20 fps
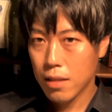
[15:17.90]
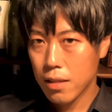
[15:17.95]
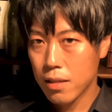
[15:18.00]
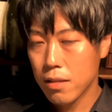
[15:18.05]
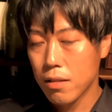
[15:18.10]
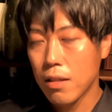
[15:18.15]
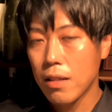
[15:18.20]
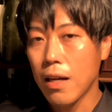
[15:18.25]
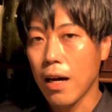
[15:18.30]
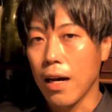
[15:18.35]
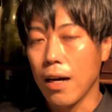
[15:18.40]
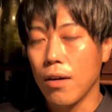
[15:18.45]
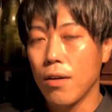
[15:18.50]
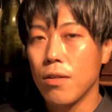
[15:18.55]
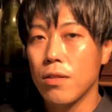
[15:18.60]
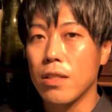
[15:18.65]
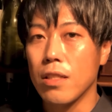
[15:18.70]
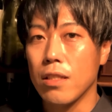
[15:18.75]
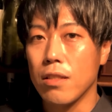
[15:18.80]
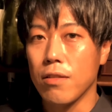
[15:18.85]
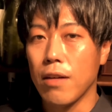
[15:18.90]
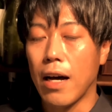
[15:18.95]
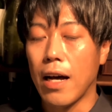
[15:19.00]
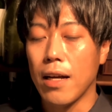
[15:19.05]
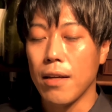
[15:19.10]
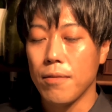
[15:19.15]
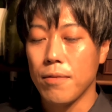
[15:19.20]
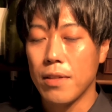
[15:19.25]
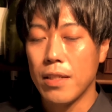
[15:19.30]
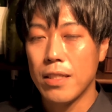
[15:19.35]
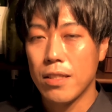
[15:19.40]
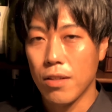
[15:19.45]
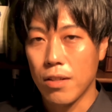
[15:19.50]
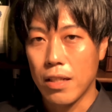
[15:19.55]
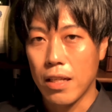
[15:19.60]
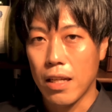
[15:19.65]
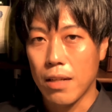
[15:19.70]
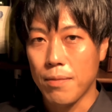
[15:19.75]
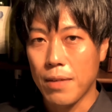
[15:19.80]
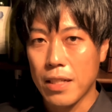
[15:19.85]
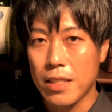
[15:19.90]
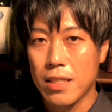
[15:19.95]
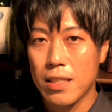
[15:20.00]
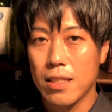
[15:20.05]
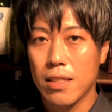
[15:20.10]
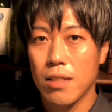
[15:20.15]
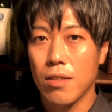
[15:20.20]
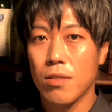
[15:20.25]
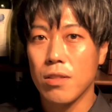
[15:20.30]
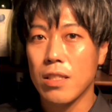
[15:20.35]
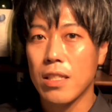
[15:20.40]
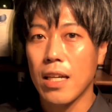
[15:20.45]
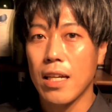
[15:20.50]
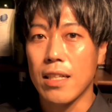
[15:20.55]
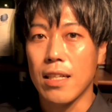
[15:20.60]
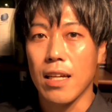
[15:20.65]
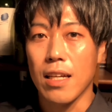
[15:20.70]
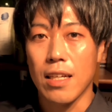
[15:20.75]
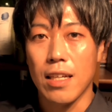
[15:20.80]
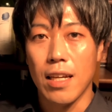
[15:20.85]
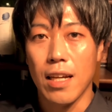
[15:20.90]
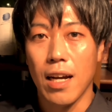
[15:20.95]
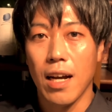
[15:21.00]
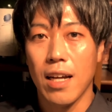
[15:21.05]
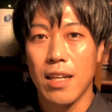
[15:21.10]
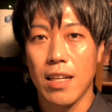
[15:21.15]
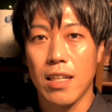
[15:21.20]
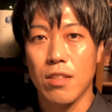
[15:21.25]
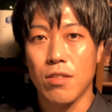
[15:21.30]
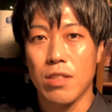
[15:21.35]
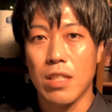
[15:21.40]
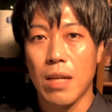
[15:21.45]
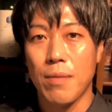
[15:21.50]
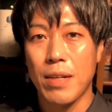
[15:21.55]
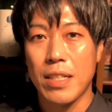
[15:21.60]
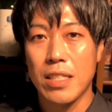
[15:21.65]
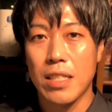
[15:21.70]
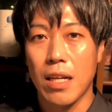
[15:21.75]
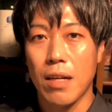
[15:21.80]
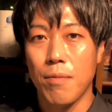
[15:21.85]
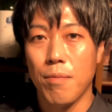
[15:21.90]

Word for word: それでは本日は以上になります。お付き合いいただきありがとうございました。